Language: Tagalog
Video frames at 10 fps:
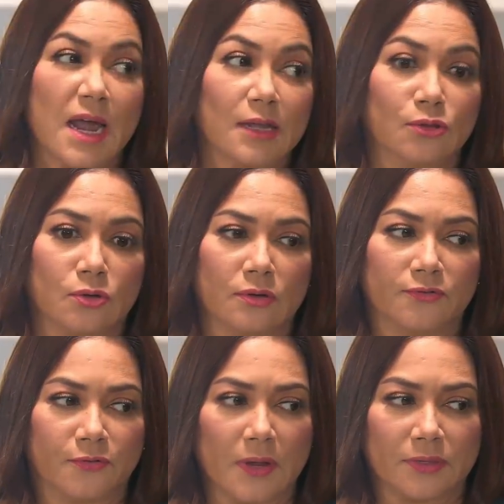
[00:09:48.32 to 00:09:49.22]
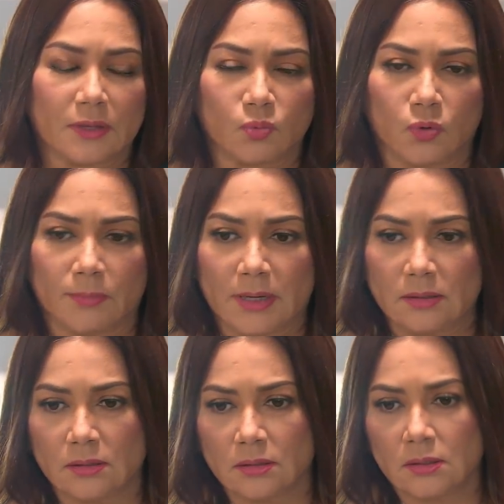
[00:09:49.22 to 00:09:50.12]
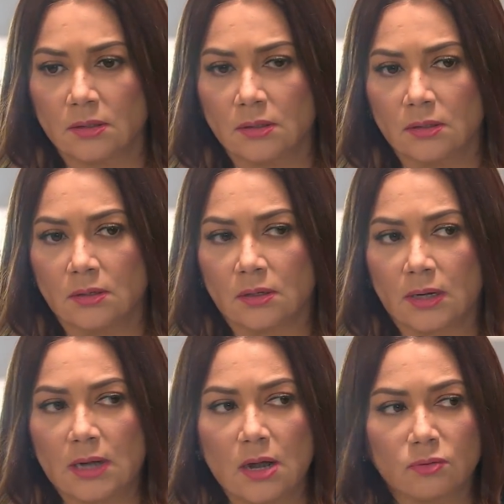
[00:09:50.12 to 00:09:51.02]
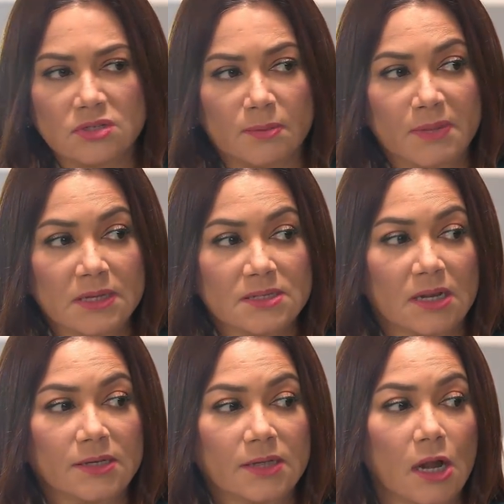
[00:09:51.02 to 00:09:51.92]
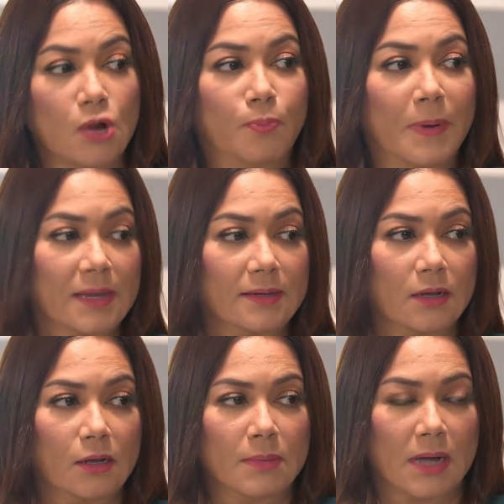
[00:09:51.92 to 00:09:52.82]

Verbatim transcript: I had to confront that woman. Kailangan kong sabihin sa kanya na lubayan niya na